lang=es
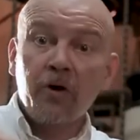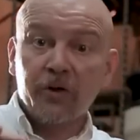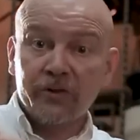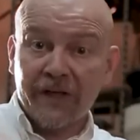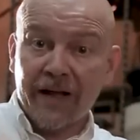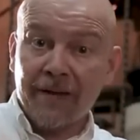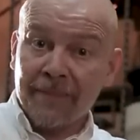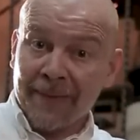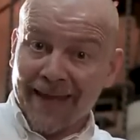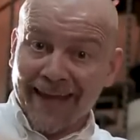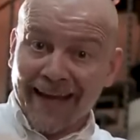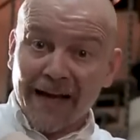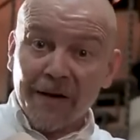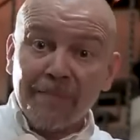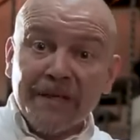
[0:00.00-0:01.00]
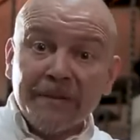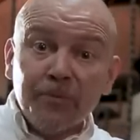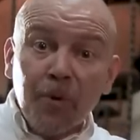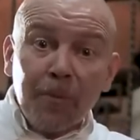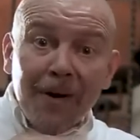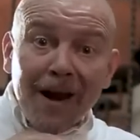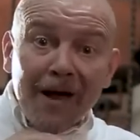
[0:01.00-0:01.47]
o sea, en el
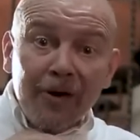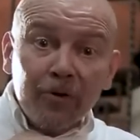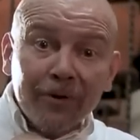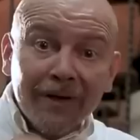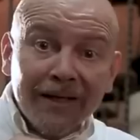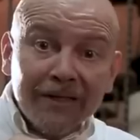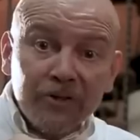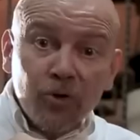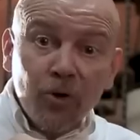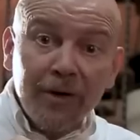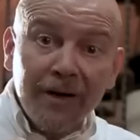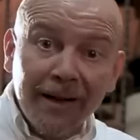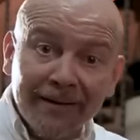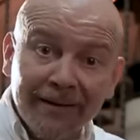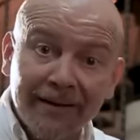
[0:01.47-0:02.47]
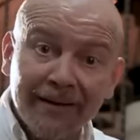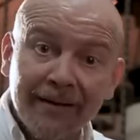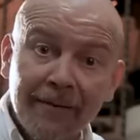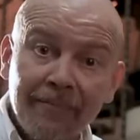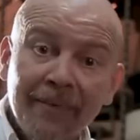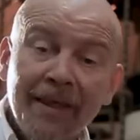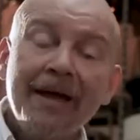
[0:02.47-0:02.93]
mismo plano que el Sol y la
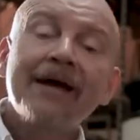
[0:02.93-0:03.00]
Tierra,